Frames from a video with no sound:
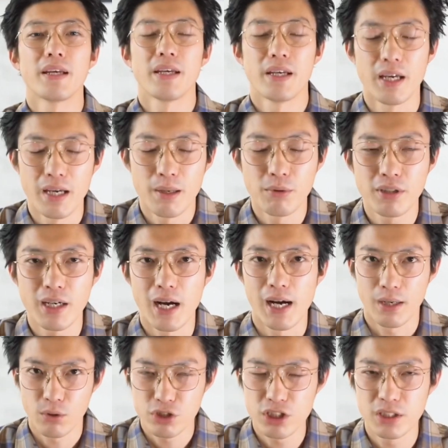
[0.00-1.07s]
えー、僕が
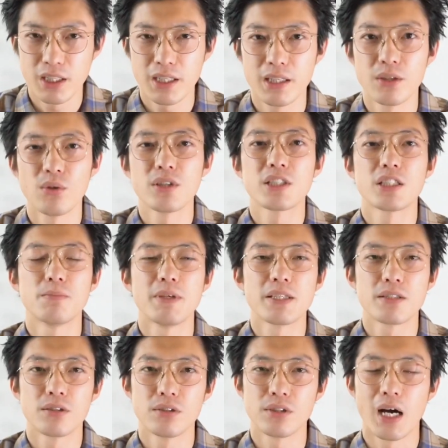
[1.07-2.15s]
個人的におすすめ
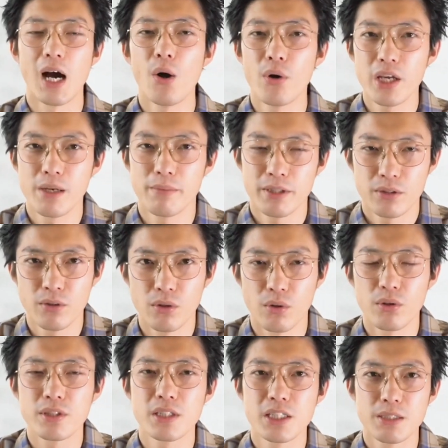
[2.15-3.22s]
する青山のお
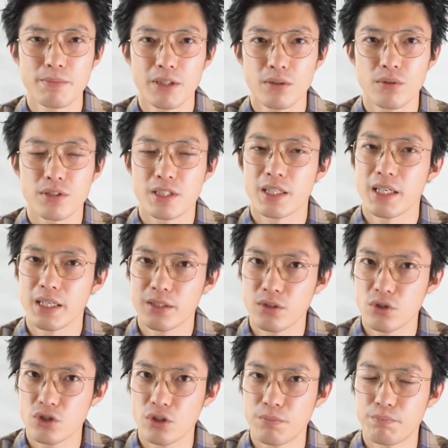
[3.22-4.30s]
すすめの
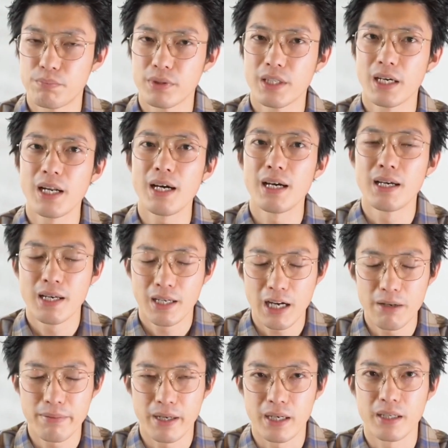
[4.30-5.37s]
セレクトショップから
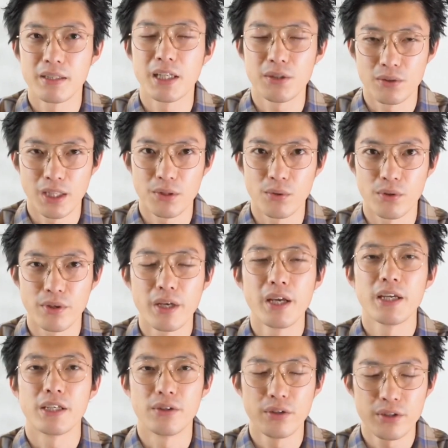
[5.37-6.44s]
カフェなどなど
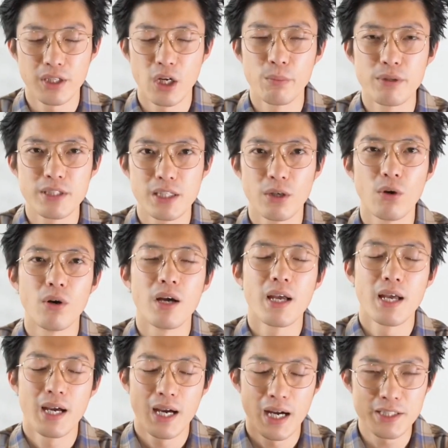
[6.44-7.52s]
いろいろなお店を
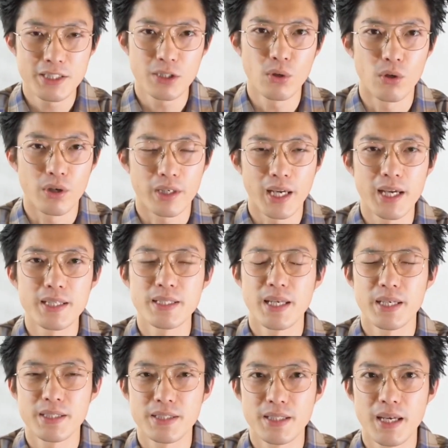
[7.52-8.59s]
はちこ厳
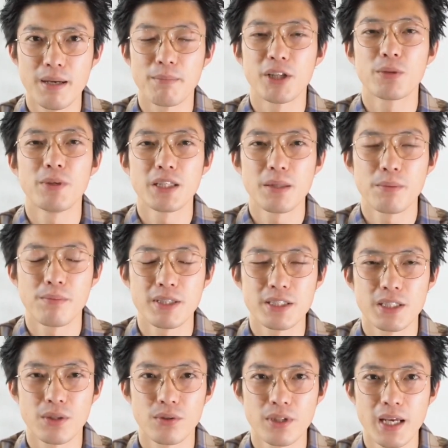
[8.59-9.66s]
選してまとめてみまし
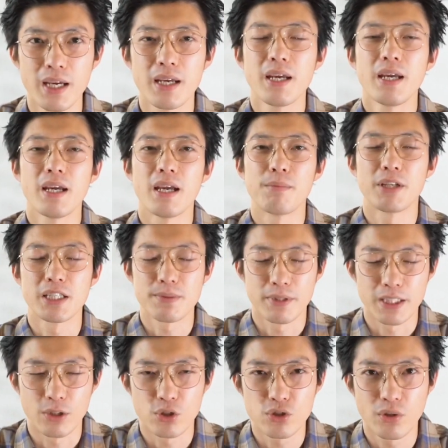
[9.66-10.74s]
たので、えー、皆様
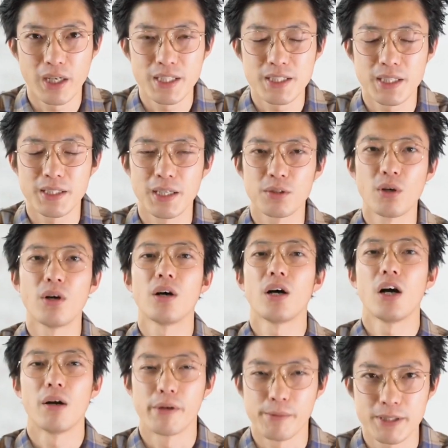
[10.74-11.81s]
にご紹介していきたいと
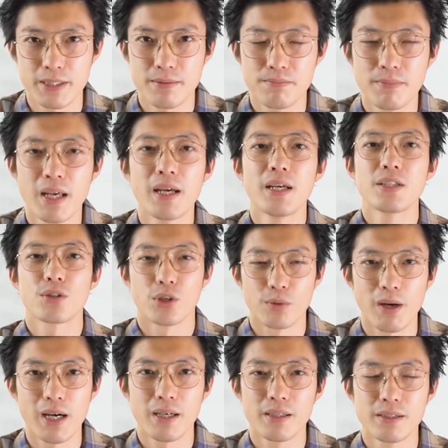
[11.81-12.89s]
思います。それで
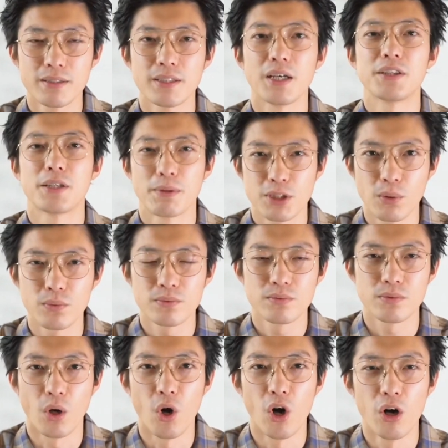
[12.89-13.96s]
はやっていきましょう。
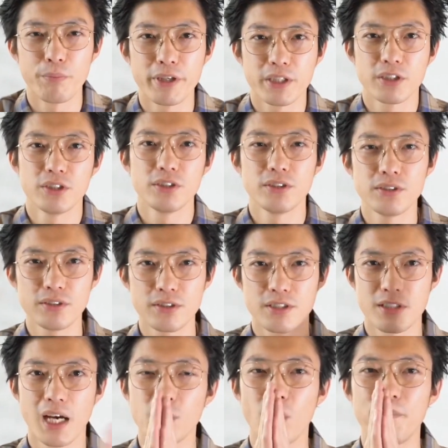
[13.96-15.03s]
オープニン
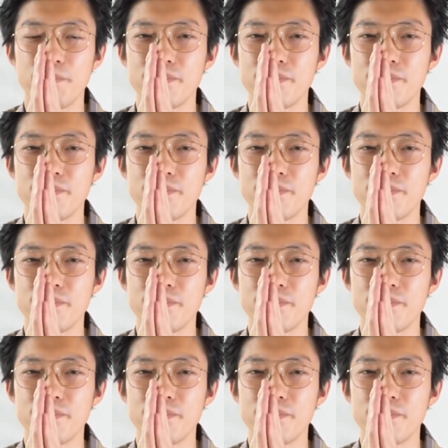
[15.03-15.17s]
グスタート。